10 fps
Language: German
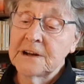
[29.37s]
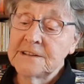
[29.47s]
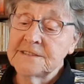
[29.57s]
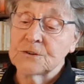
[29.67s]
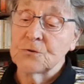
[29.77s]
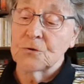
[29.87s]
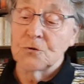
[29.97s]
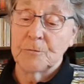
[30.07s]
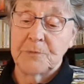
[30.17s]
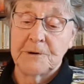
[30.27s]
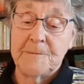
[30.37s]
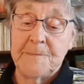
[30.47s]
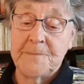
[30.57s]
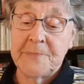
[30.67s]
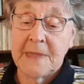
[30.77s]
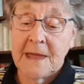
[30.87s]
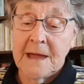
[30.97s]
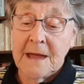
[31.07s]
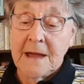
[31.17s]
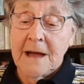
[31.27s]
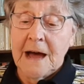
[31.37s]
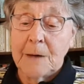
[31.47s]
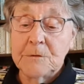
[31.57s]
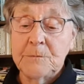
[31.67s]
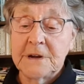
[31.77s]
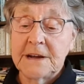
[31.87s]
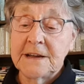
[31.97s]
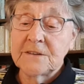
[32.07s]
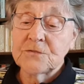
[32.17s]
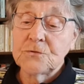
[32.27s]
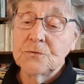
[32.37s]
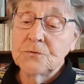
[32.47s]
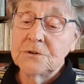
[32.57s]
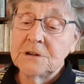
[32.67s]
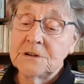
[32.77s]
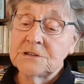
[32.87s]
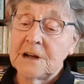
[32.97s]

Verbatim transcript: Risikogruppe. Aber mir geht es gut, ich